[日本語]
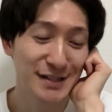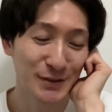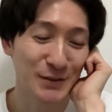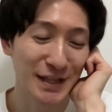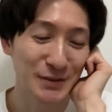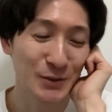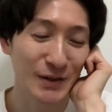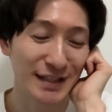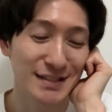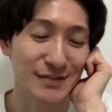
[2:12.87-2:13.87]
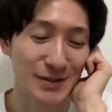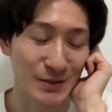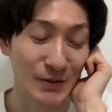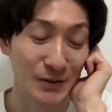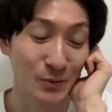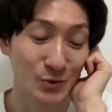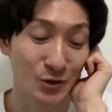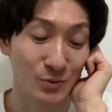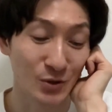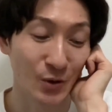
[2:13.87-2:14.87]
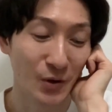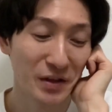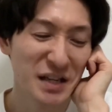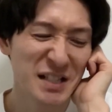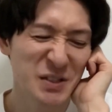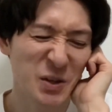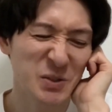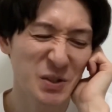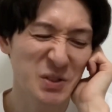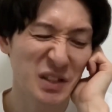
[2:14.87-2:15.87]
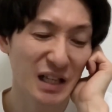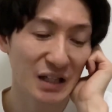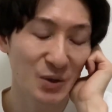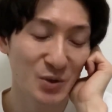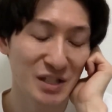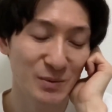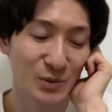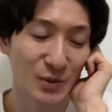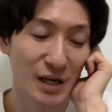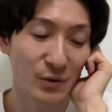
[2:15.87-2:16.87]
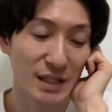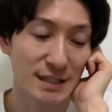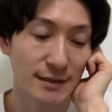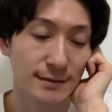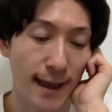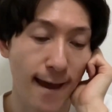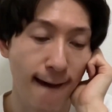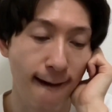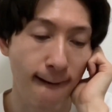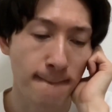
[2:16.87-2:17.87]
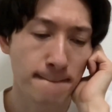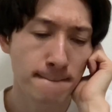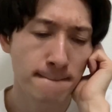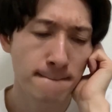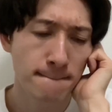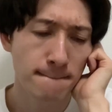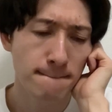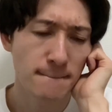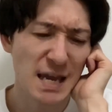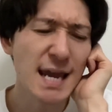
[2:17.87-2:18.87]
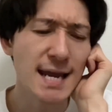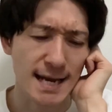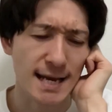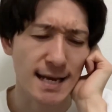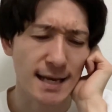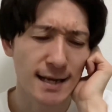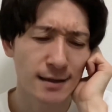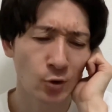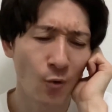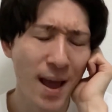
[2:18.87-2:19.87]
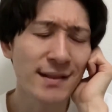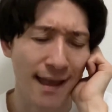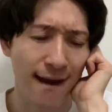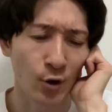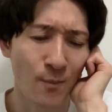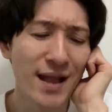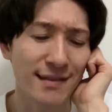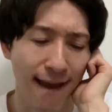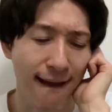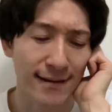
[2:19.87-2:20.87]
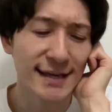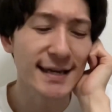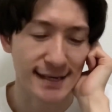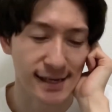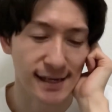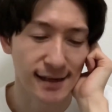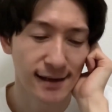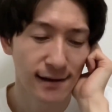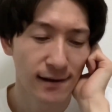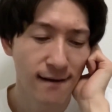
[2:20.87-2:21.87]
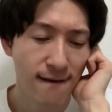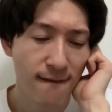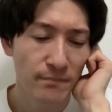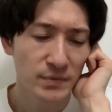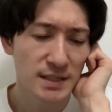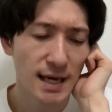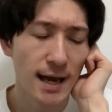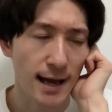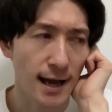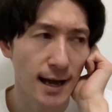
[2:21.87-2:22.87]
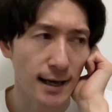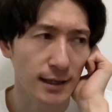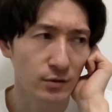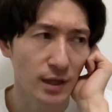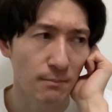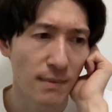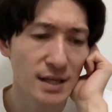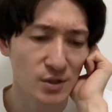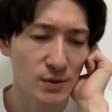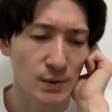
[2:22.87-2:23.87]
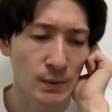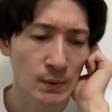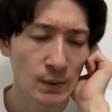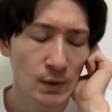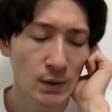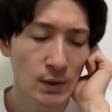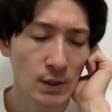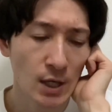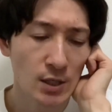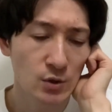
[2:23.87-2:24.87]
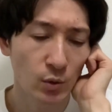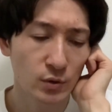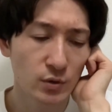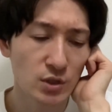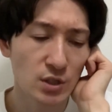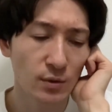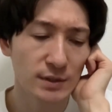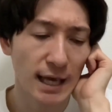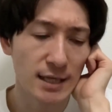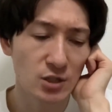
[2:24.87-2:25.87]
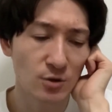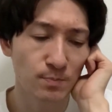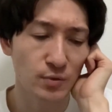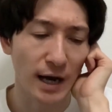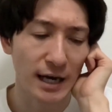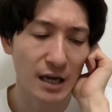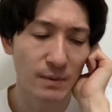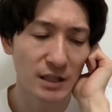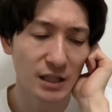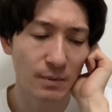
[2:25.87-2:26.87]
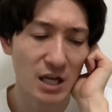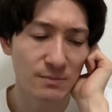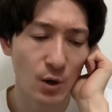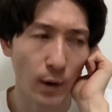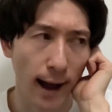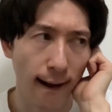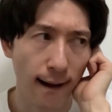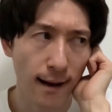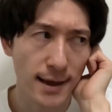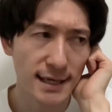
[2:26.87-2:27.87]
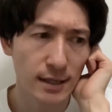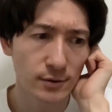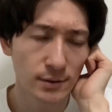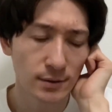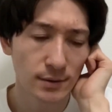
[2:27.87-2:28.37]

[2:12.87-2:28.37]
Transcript: そうそう、あの、よく話してるでしょあの、面白い部長。そうそうそう、だからどうしてもそこ顔出したくて。いいごめんね、ごめんね、いいじゃあ、えっとね、まず、食事を30分早めに食べ始めようか。いける